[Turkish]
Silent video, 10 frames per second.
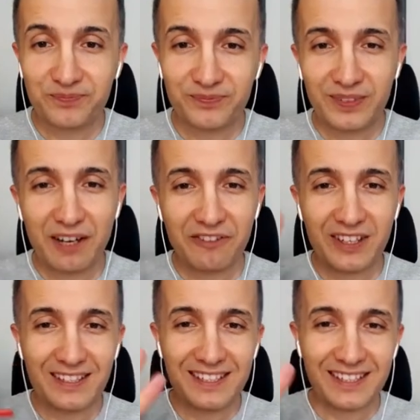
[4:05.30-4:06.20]

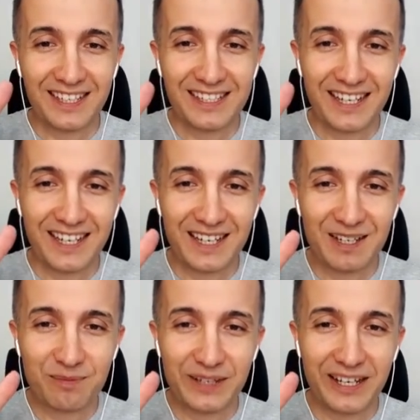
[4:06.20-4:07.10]
Afganistan'a
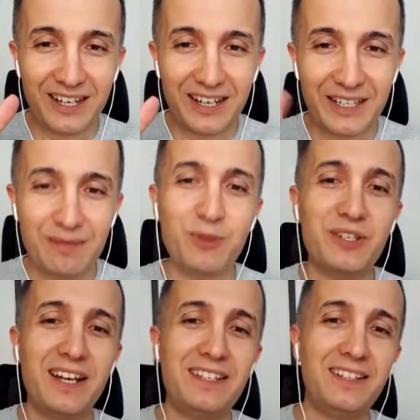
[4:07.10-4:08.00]
selam. Leyla Hanım hoş
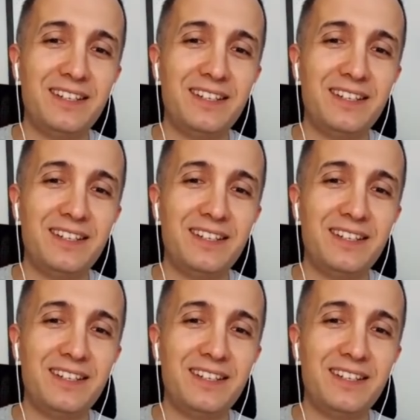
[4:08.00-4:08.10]
geldiniz.